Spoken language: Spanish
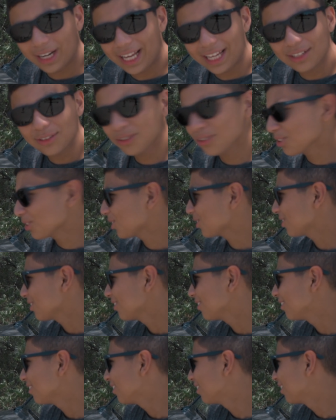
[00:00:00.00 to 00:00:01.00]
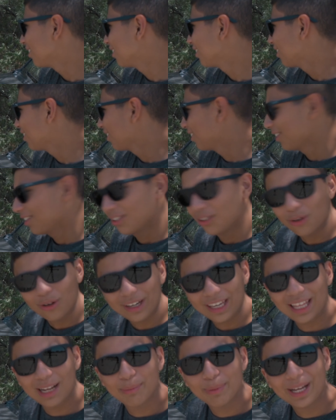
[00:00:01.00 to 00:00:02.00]
granos. No
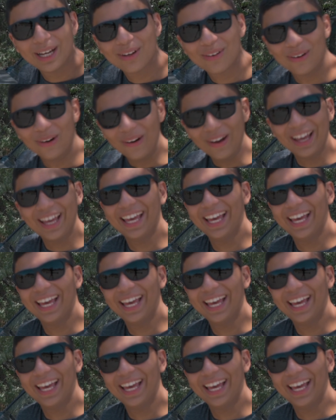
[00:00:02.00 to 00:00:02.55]
queda el blanco.